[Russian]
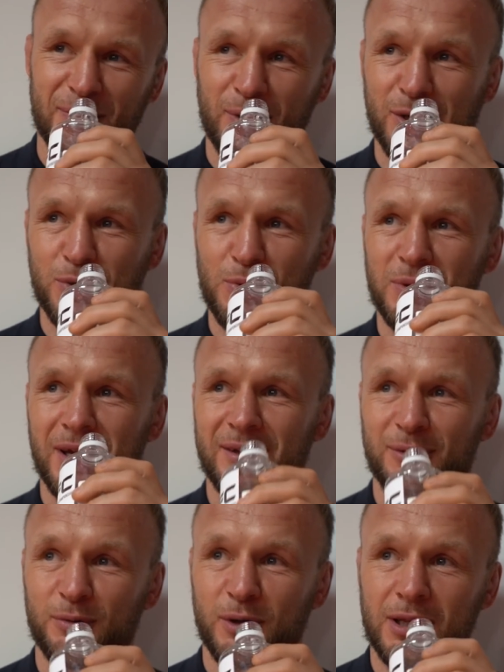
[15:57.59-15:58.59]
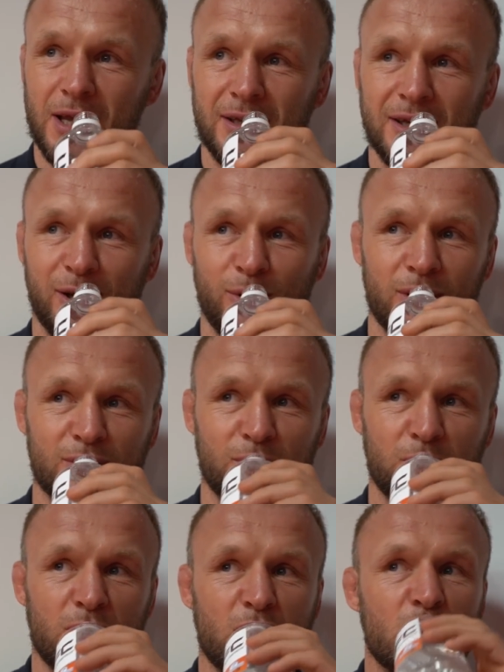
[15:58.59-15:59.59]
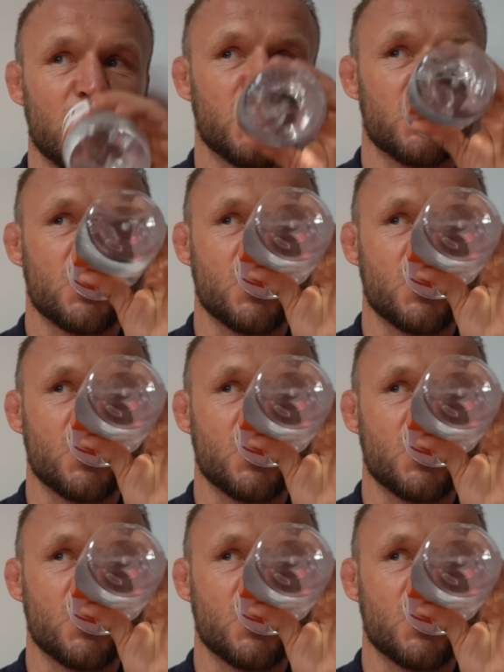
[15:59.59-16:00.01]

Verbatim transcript: Ты про зуб, да. Ну, да. да. Откололи. А зуб. что случилось?